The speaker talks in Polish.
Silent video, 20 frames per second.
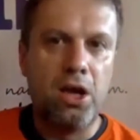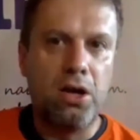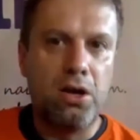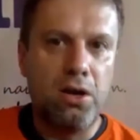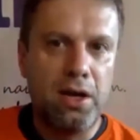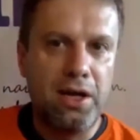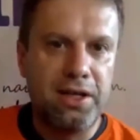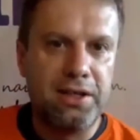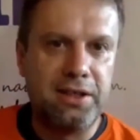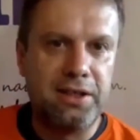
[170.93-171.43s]

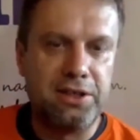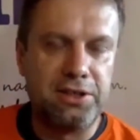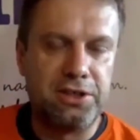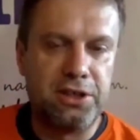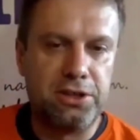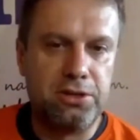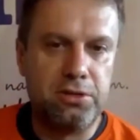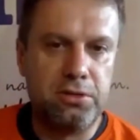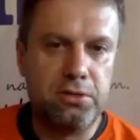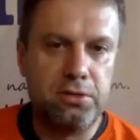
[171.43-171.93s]
Kolejna
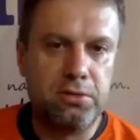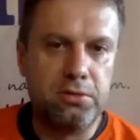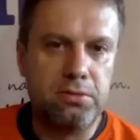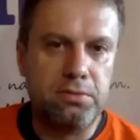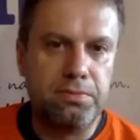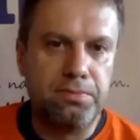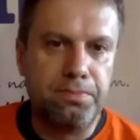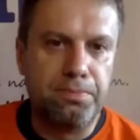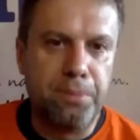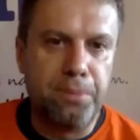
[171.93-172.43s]
rzecz. No,
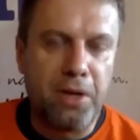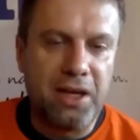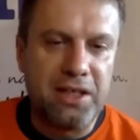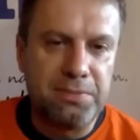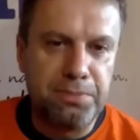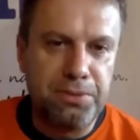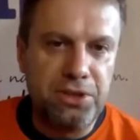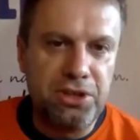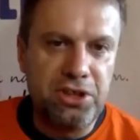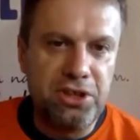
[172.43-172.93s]
po
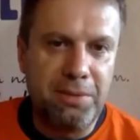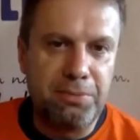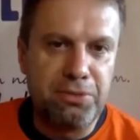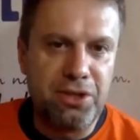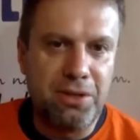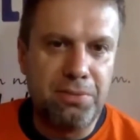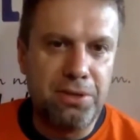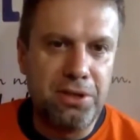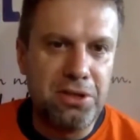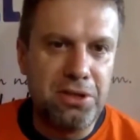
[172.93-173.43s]
raz dzisiaj
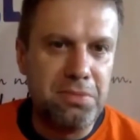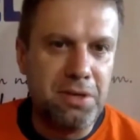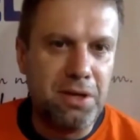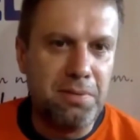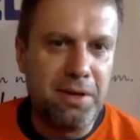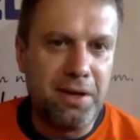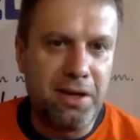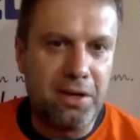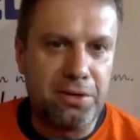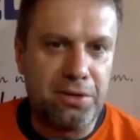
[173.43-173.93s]
przebiliśmy
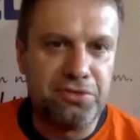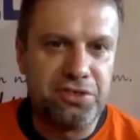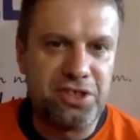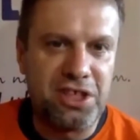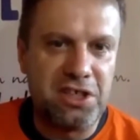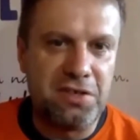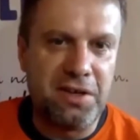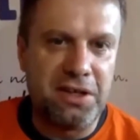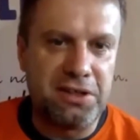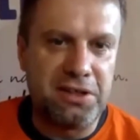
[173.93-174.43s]
chyba rekord
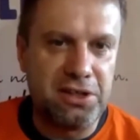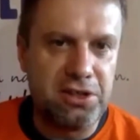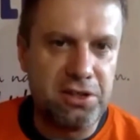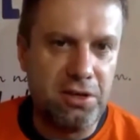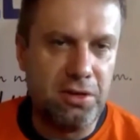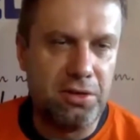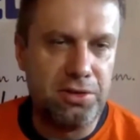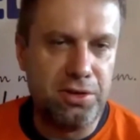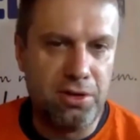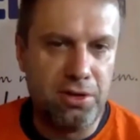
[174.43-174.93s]
świata
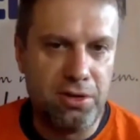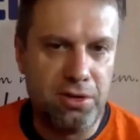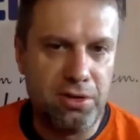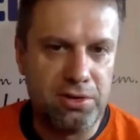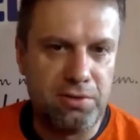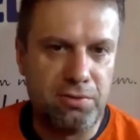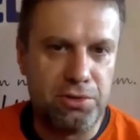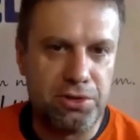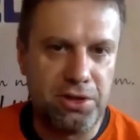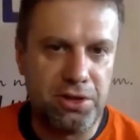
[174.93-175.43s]
jeśli chodzi o
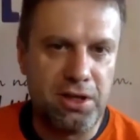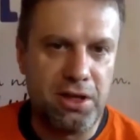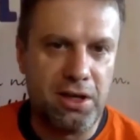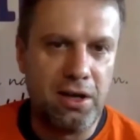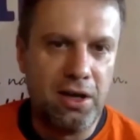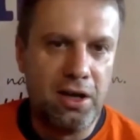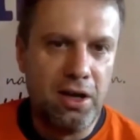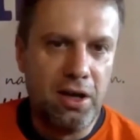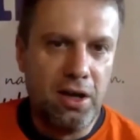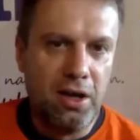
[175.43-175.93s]
zgłoszenia
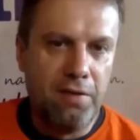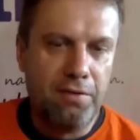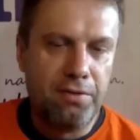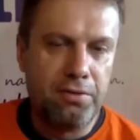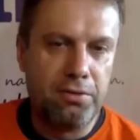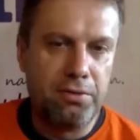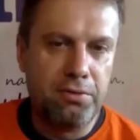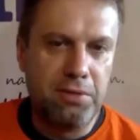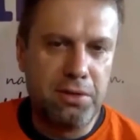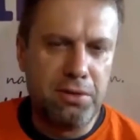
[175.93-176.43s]
w
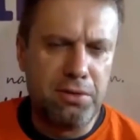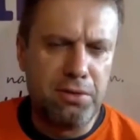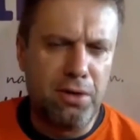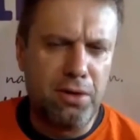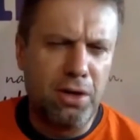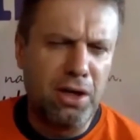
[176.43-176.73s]
Kodwiku.